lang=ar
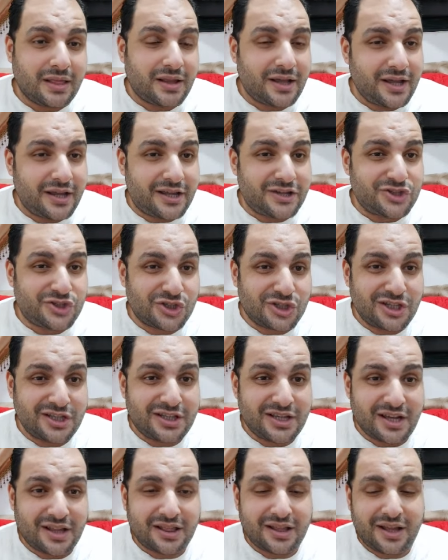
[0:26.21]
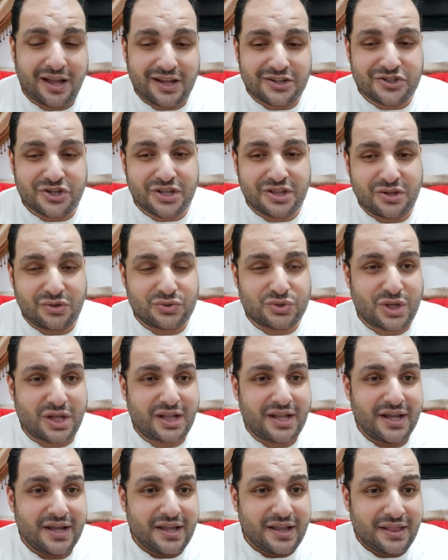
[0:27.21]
لايك الشديد يلا عشان نوصل